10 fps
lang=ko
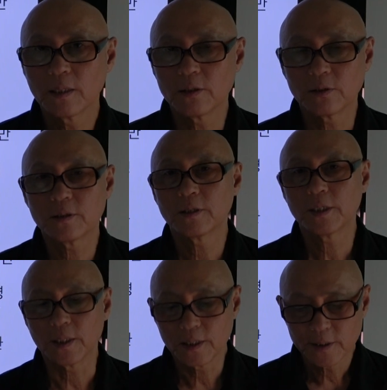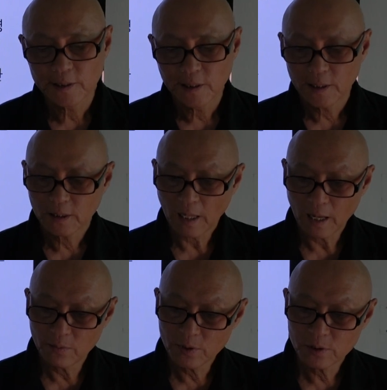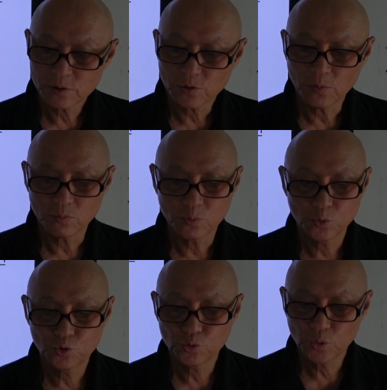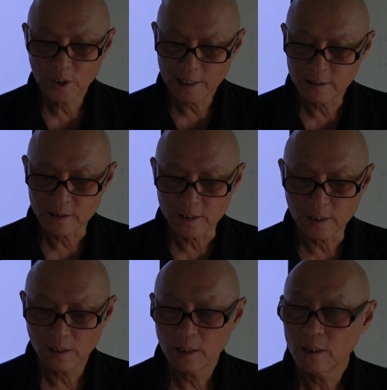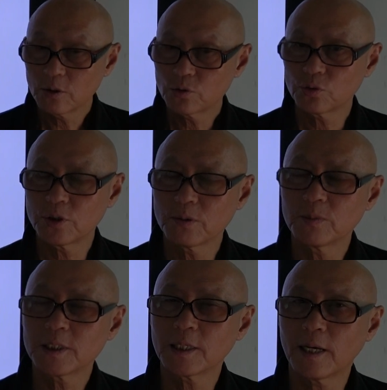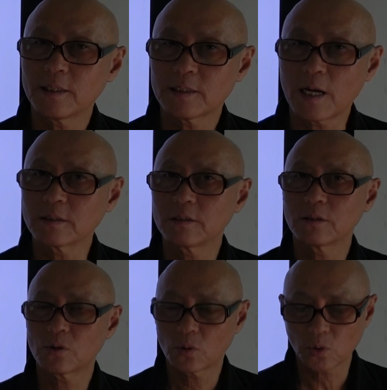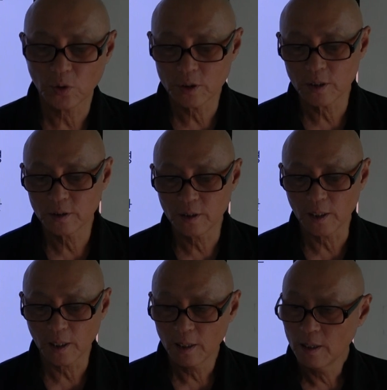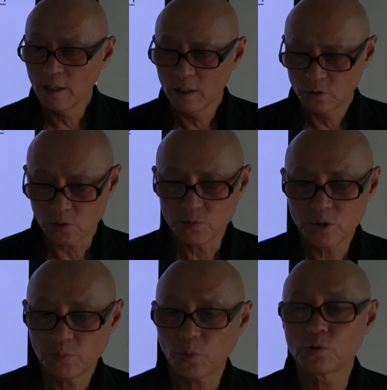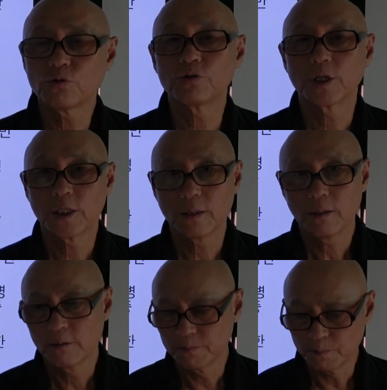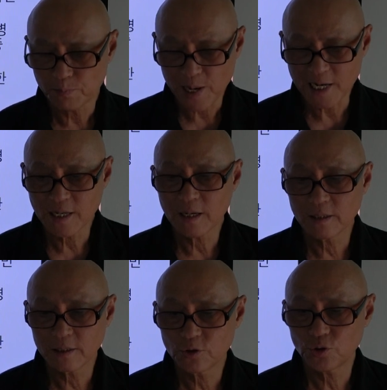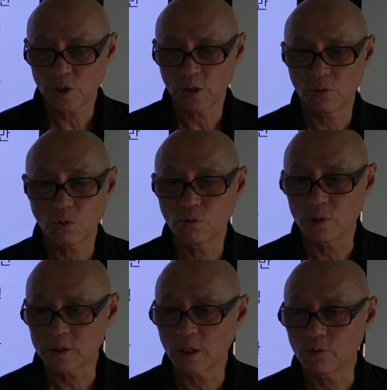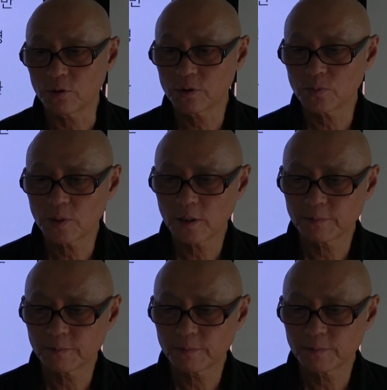여성은 갈비율 좀 주의하든지 수심 시간 상승 속도 이런 것들에 좀 더 보수적인 방향을 취하도록 권장하고 있습니다.